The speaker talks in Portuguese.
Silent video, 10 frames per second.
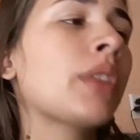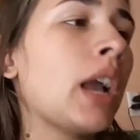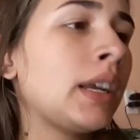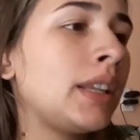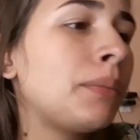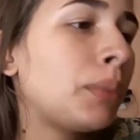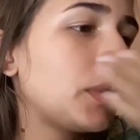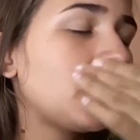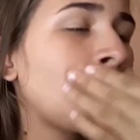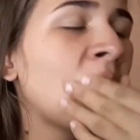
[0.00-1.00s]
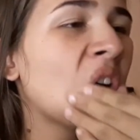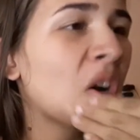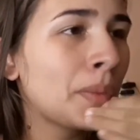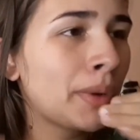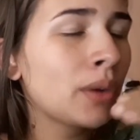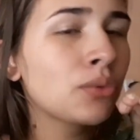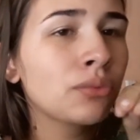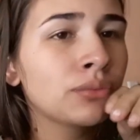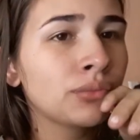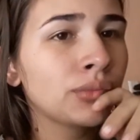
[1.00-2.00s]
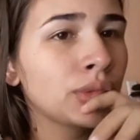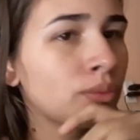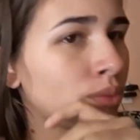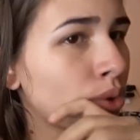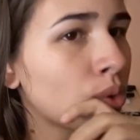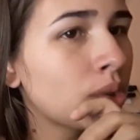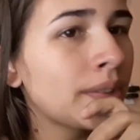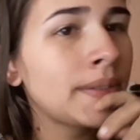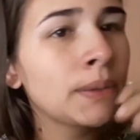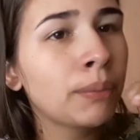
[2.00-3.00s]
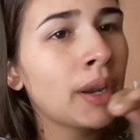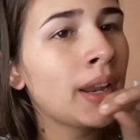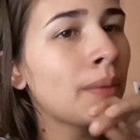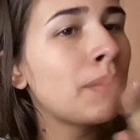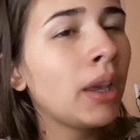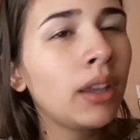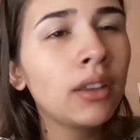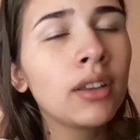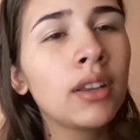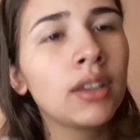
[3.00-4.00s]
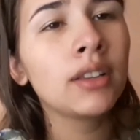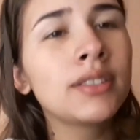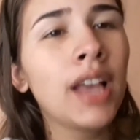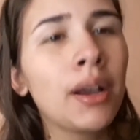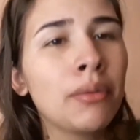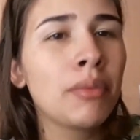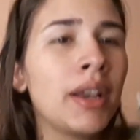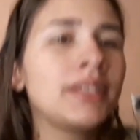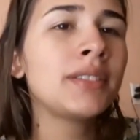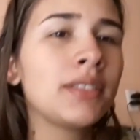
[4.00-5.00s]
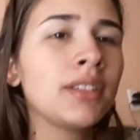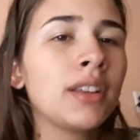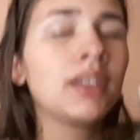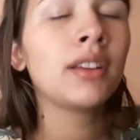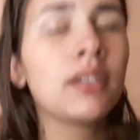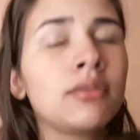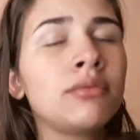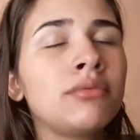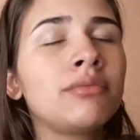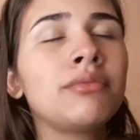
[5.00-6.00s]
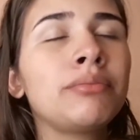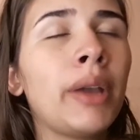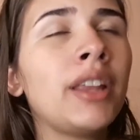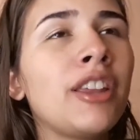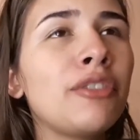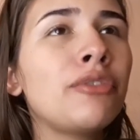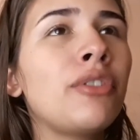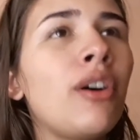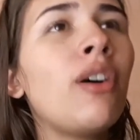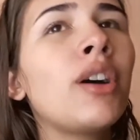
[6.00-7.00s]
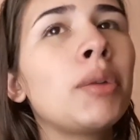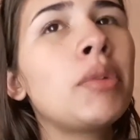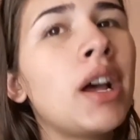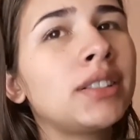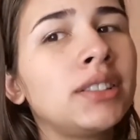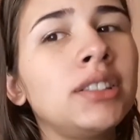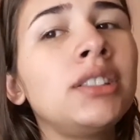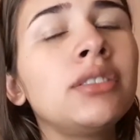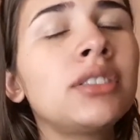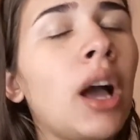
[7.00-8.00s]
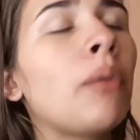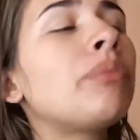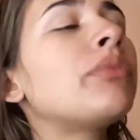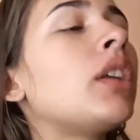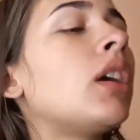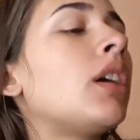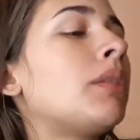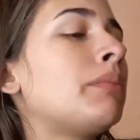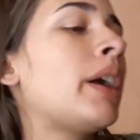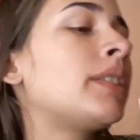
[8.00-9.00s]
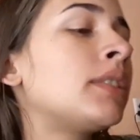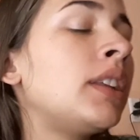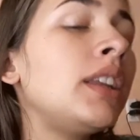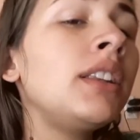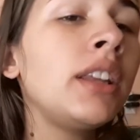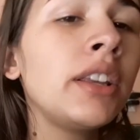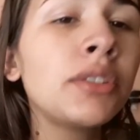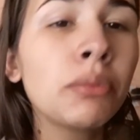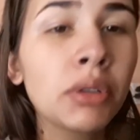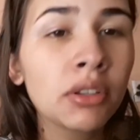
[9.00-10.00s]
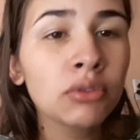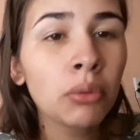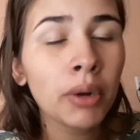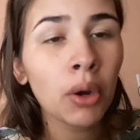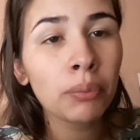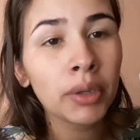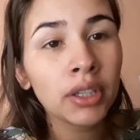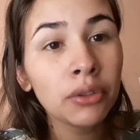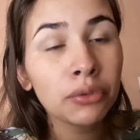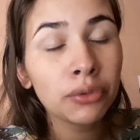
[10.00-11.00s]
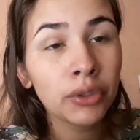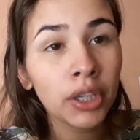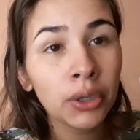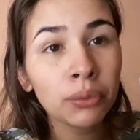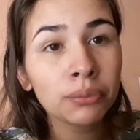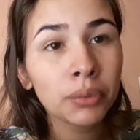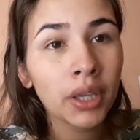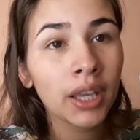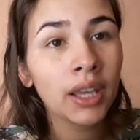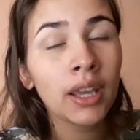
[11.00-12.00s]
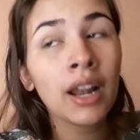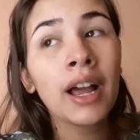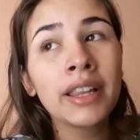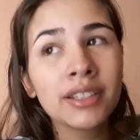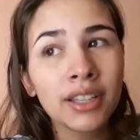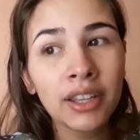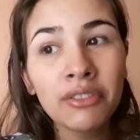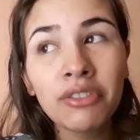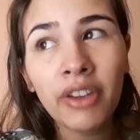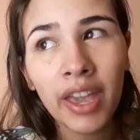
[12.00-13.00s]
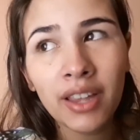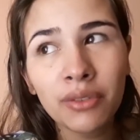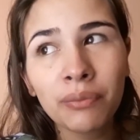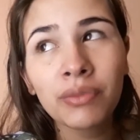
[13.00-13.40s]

Aí depois eu vou comprar um, um lookzinho pra ela bem, sabe, mais com perninha de fora, bracinho e tal. Mas de início eu preciso comprar roupinha de frio, porque ela vai nascer inverno.